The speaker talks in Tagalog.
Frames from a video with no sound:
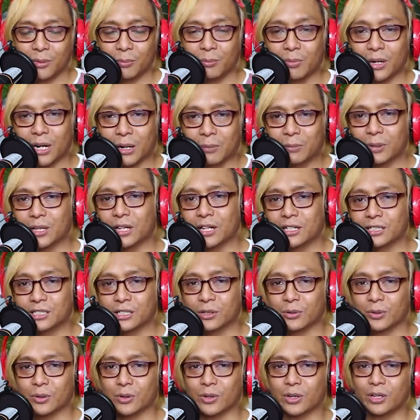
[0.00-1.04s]
marami na rin
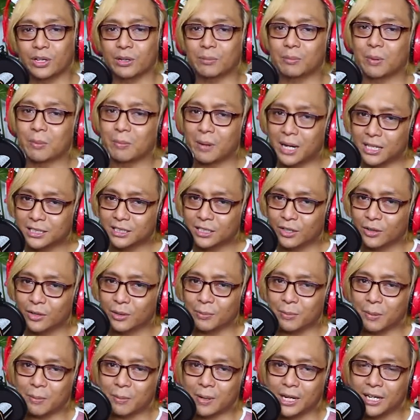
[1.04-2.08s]
siguro kayo nababasa o
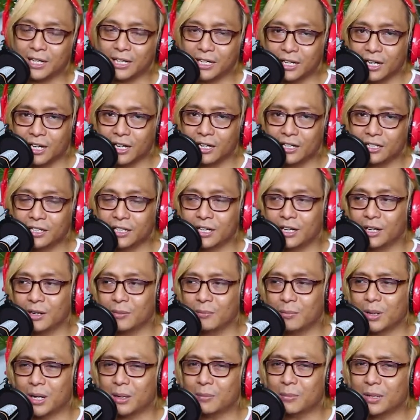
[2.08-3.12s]
napapakinggan na
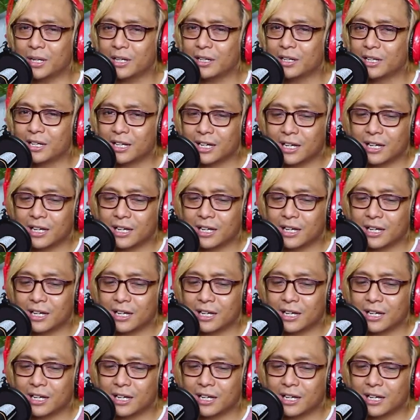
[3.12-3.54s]
maraming